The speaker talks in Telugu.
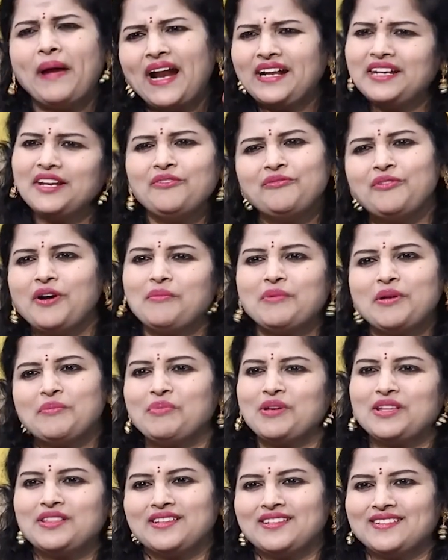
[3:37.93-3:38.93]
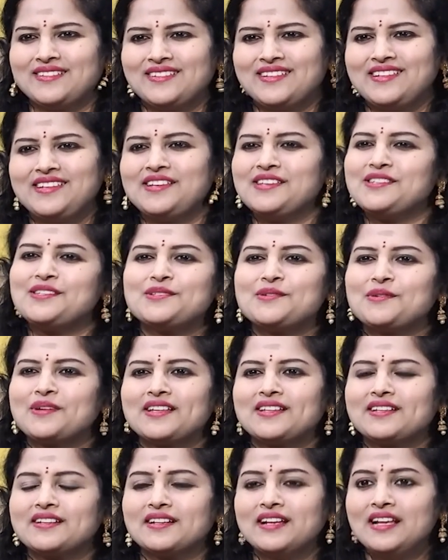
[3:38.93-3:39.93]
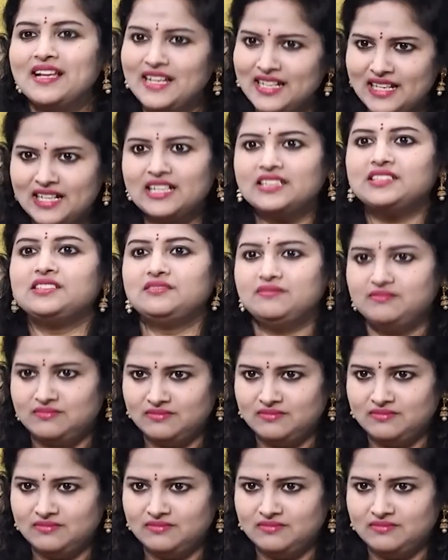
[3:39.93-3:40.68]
ప్యాటర్న్ ఫామ్ అయిపోయింది ఇయర్స్ టుగెదర్ ఇలా